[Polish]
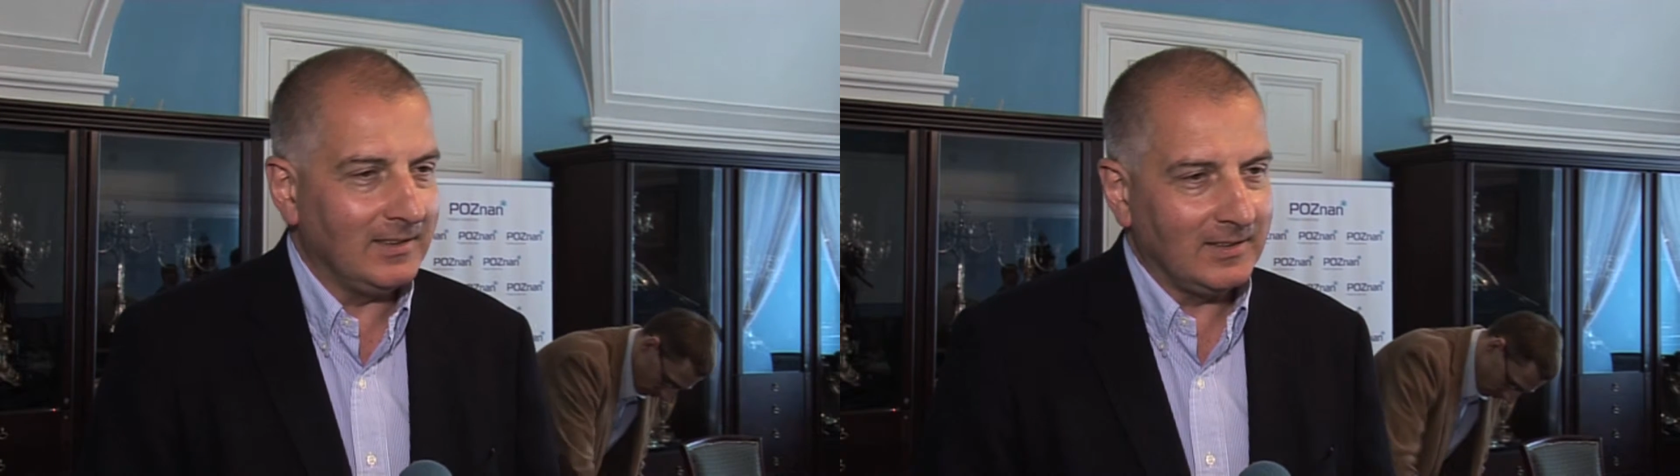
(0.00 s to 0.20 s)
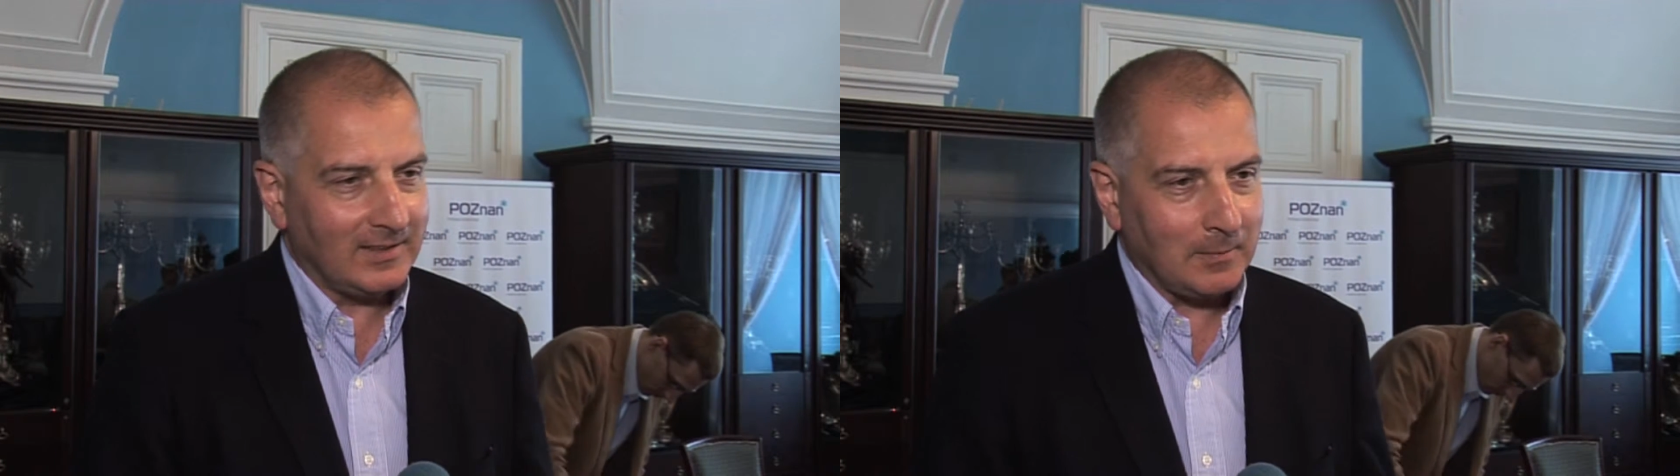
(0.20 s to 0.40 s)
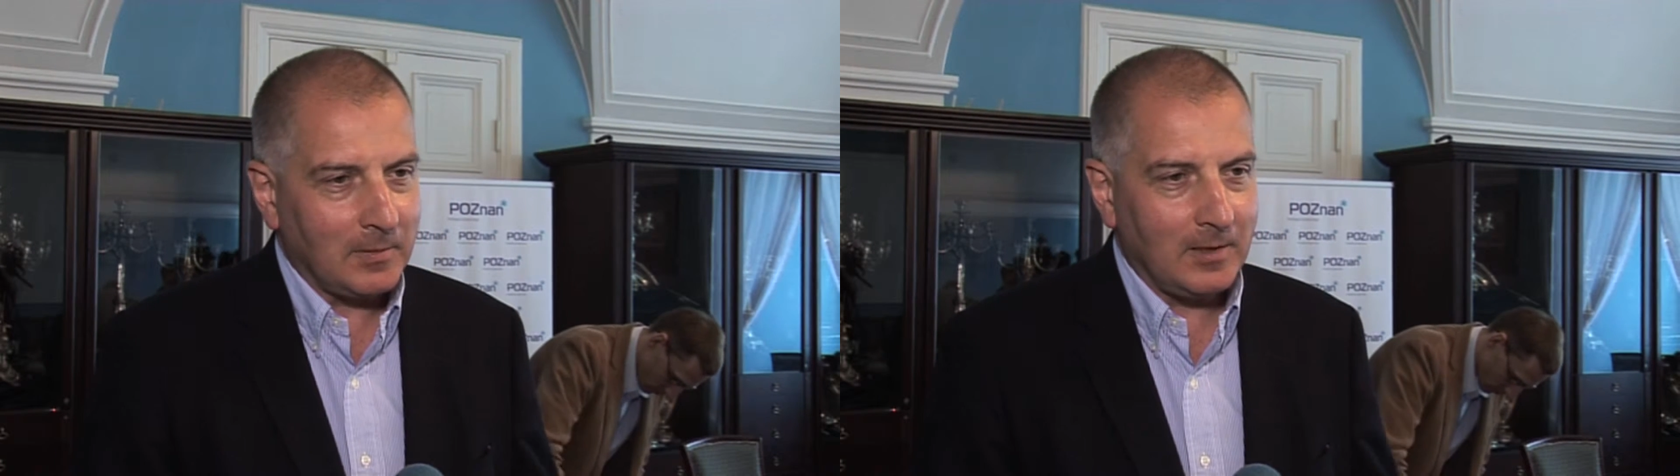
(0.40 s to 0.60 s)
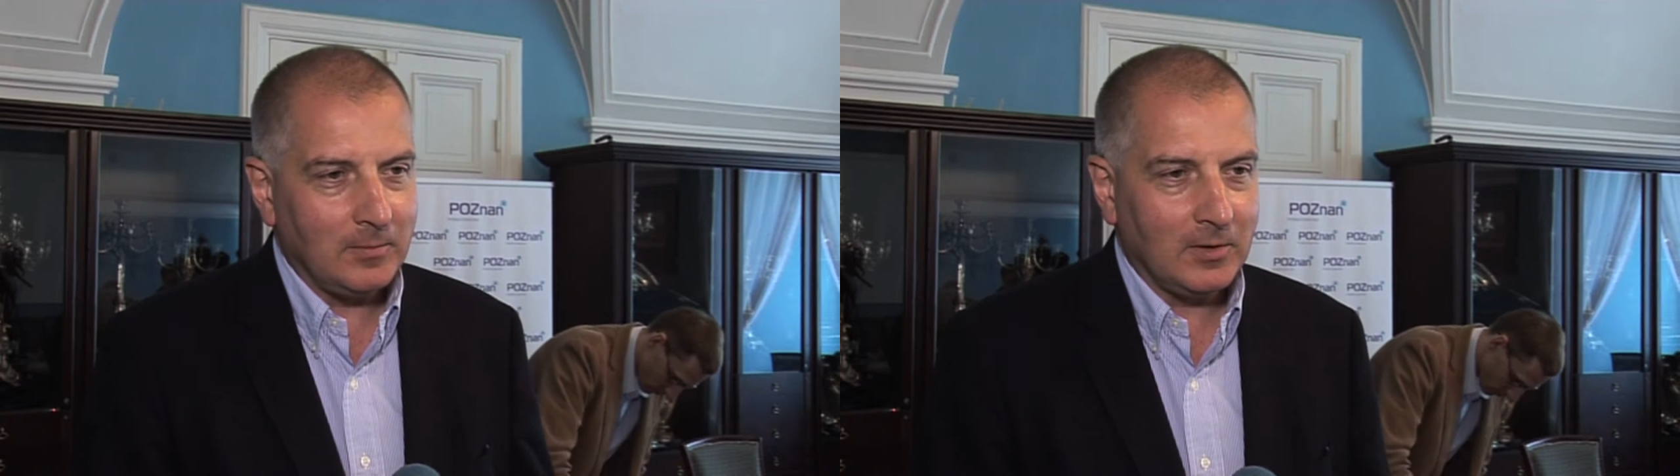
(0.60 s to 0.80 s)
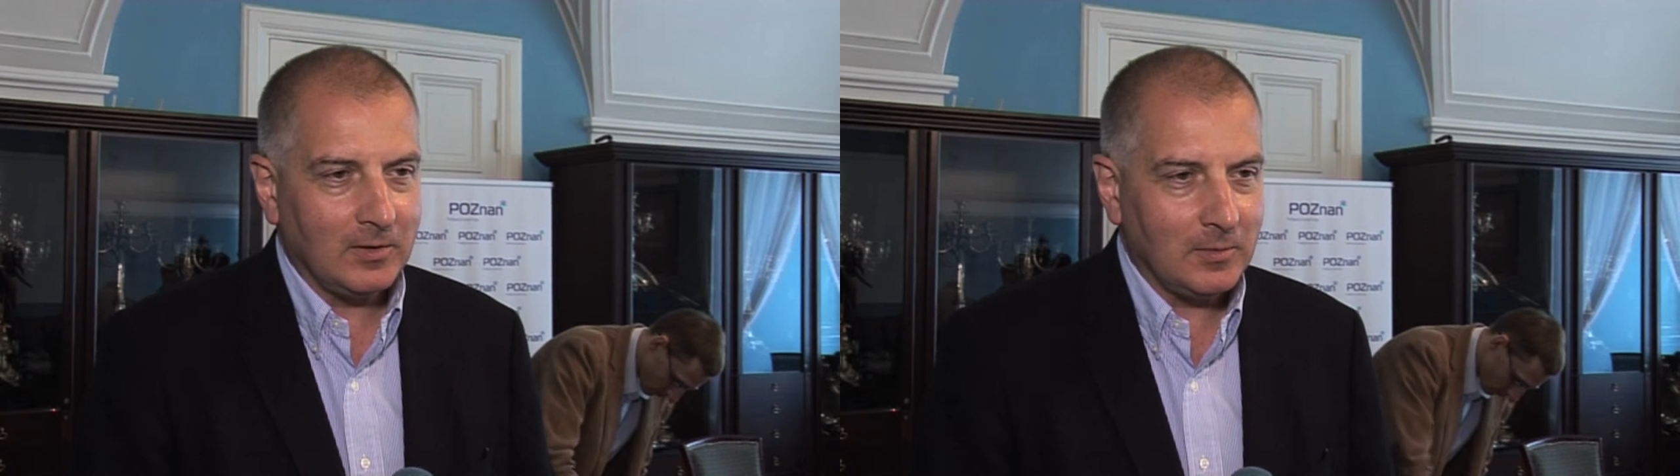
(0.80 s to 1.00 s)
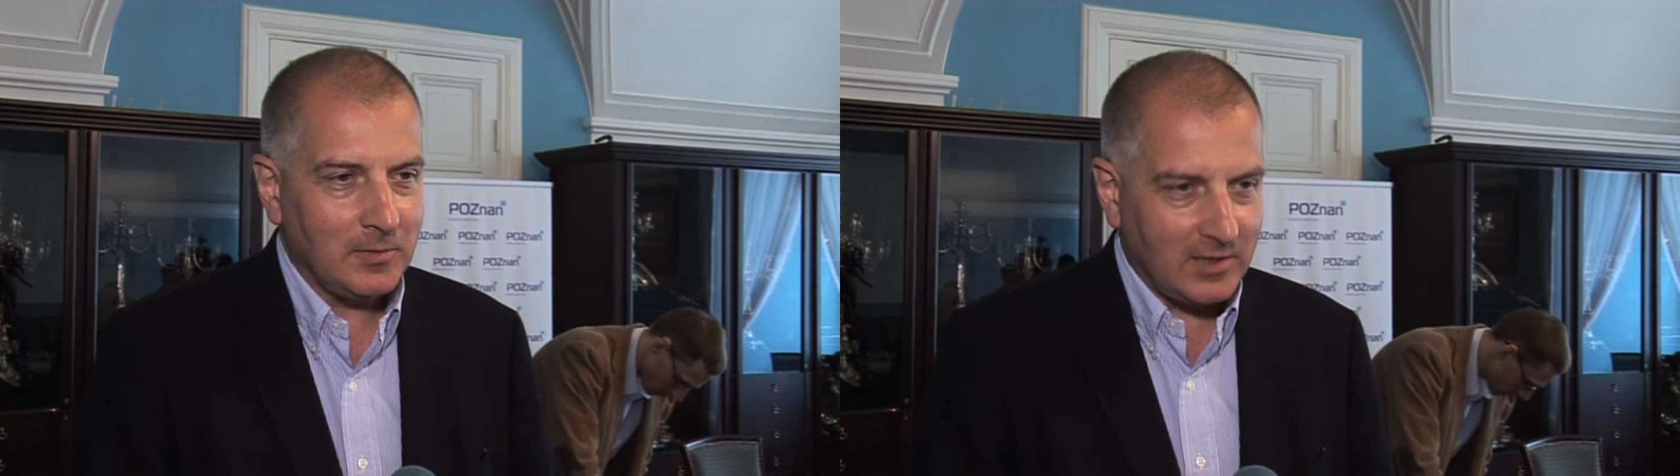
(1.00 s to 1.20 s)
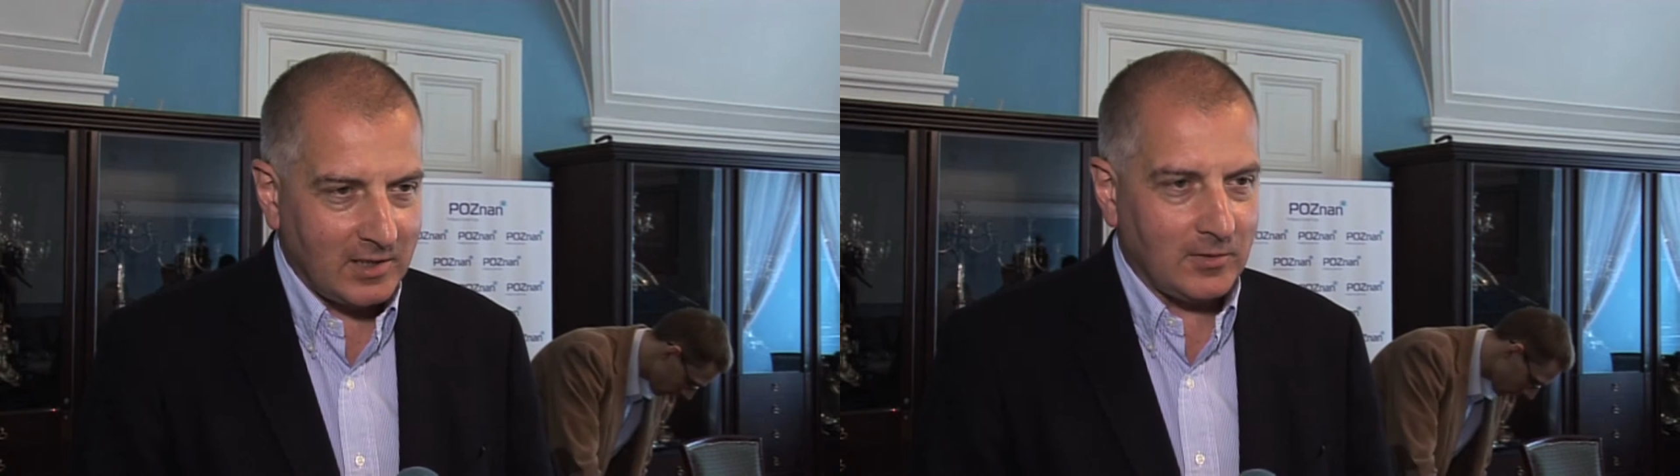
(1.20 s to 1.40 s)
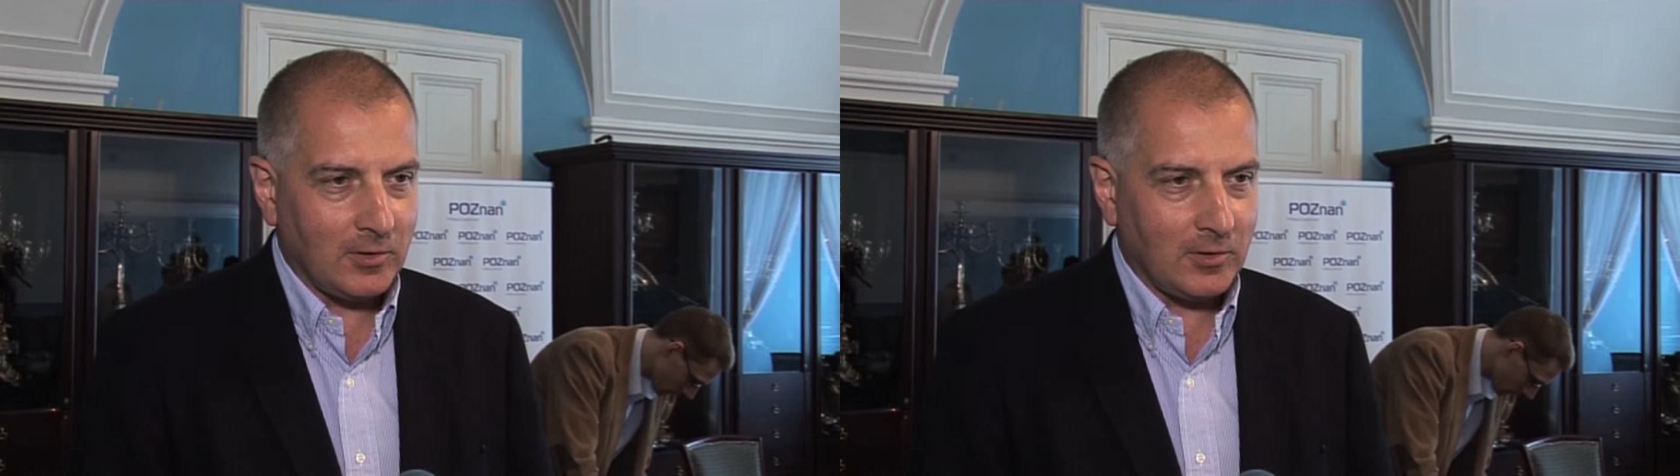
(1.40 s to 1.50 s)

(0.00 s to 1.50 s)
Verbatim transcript: y, z apelem do, do Ministerstwa